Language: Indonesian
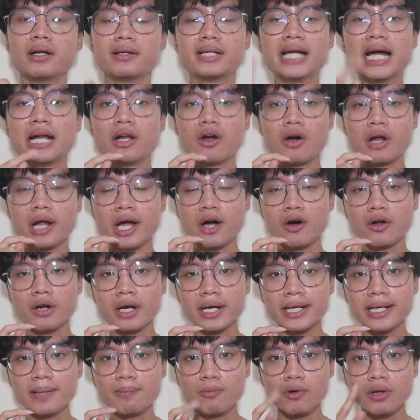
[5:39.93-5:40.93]
Dan
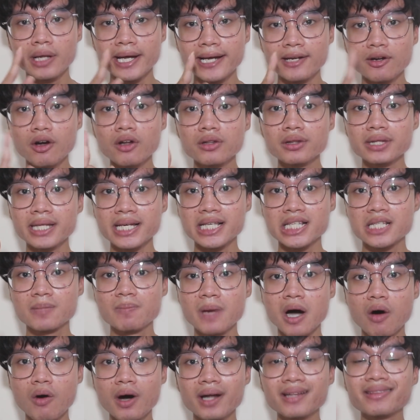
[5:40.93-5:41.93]
orang-orang ini mulai notice
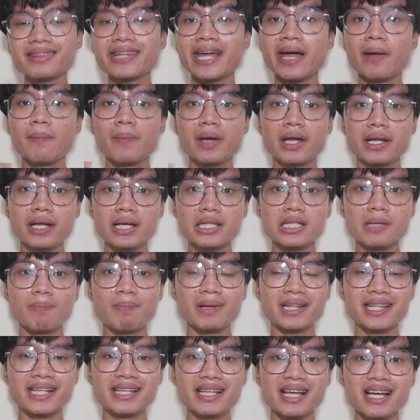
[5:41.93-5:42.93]
bahwa Temi ini
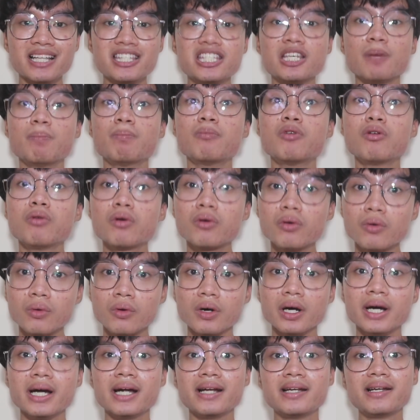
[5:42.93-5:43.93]
sepertinya
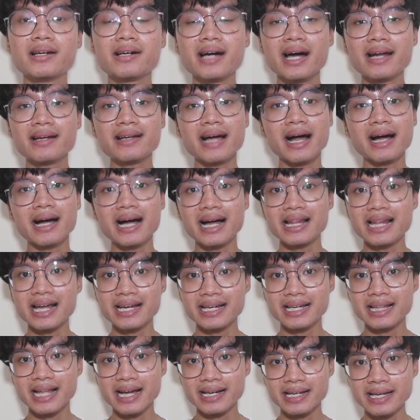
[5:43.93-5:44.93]
cemburu dengan kakak
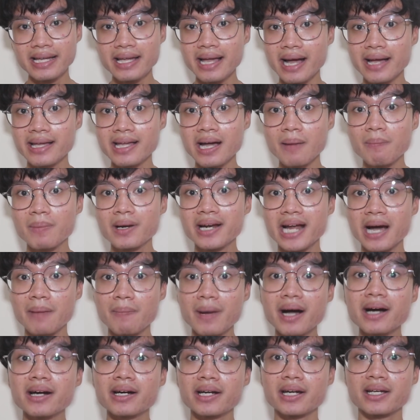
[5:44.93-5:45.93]
laki-lakinya ya
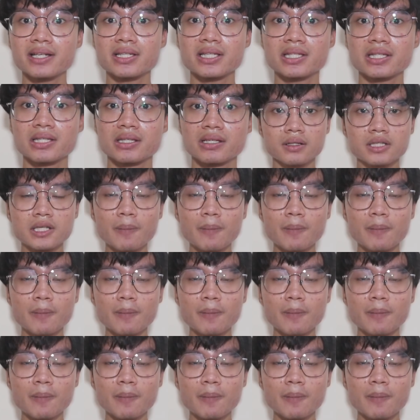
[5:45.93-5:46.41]
bernama Chris.